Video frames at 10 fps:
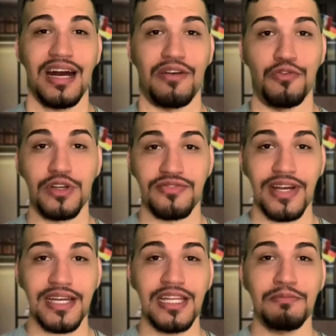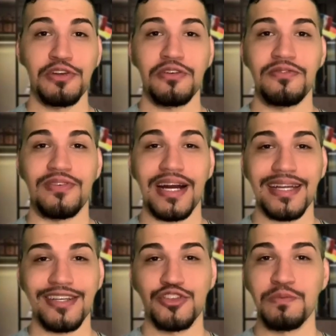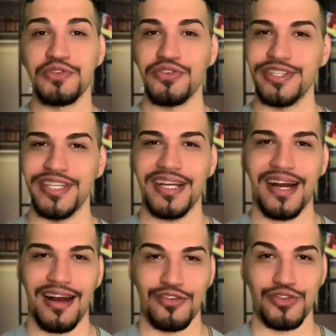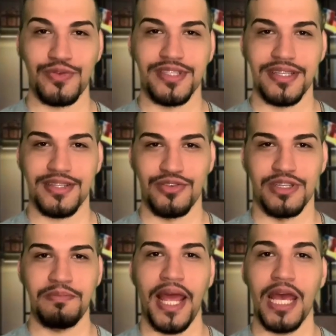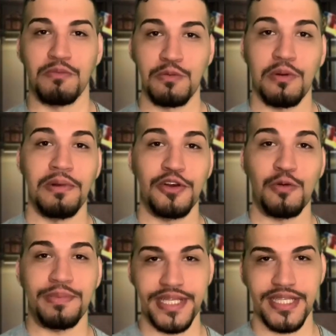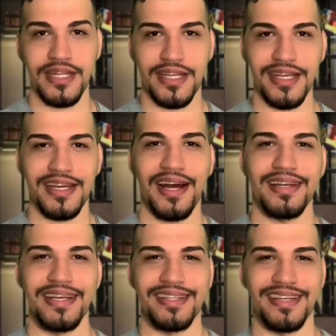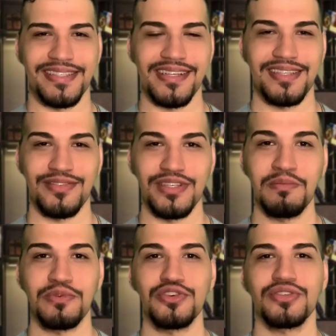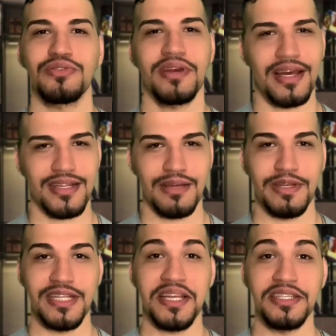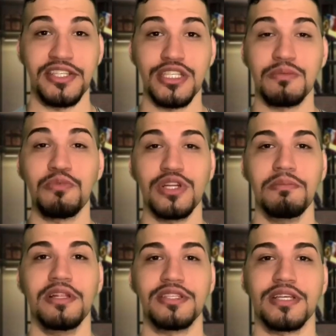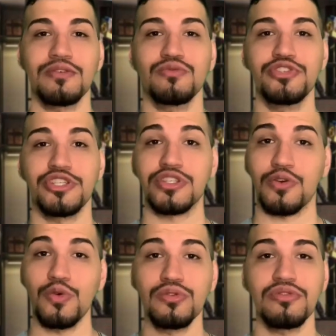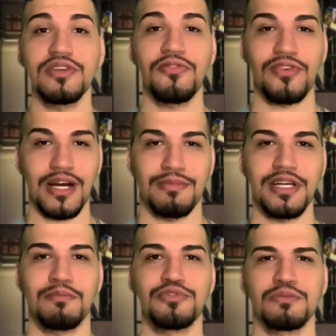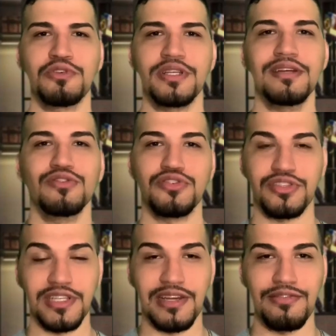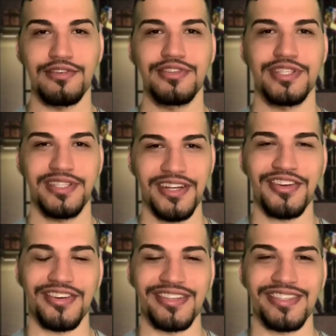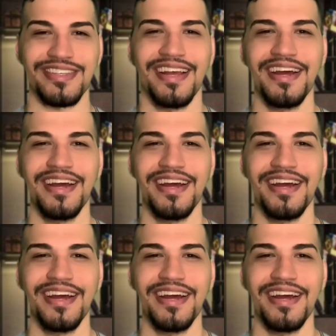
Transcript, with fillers: A Volkswagen liberou várias opções de carros com isenção de IPI para o público PCD. Além da isenção de imposto, ela também está disponibilizando um desconto de fábrica para os modelos Nivus e T-Cross.